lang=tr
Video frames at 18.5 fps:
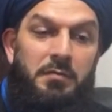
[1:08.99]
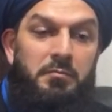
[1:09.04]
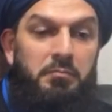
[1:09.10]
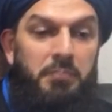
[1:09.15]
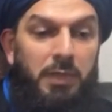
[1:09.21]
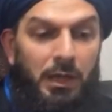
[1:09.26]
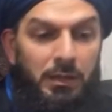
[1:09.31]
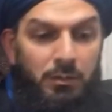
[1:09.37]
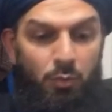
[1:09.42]

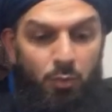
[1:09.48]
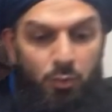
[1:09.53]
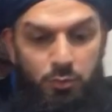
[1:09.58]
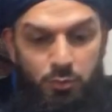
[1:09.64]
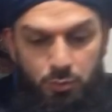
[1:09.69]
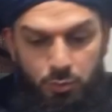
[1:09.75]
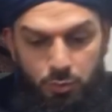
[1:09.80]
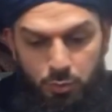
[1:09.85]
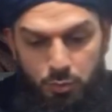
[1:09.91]
Ben
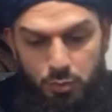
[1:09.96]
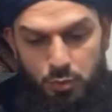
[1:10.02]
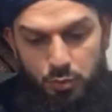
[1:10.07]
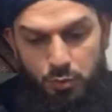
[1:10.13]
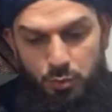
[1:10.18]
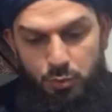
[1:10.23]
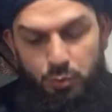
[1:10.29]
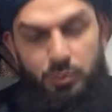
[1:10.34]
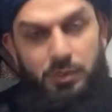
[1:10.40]
onun
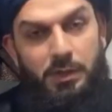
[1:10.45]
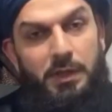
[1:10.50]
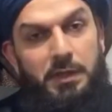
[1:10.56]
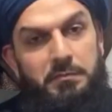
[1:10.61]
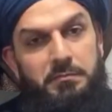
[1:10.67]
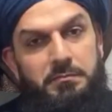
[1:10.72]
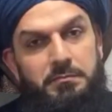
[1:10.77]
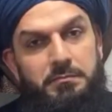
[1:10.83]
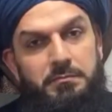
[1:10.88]

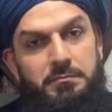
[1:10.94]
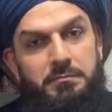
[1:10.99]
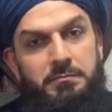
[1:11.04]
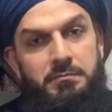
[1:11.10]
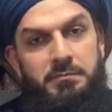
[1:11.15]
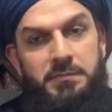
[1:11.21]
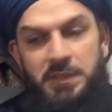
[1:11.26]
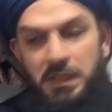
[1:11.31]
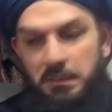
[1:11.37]
huzurundayım.
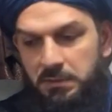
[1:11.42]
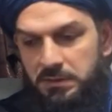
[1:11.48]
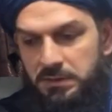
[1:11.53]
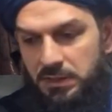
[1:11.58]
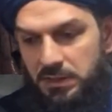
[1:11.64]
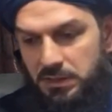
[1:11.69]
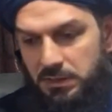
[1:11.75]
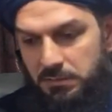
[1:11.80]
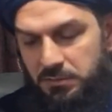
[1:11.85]

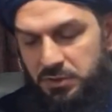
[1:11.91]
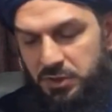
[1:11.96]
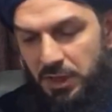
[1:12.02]
Namaza gittim,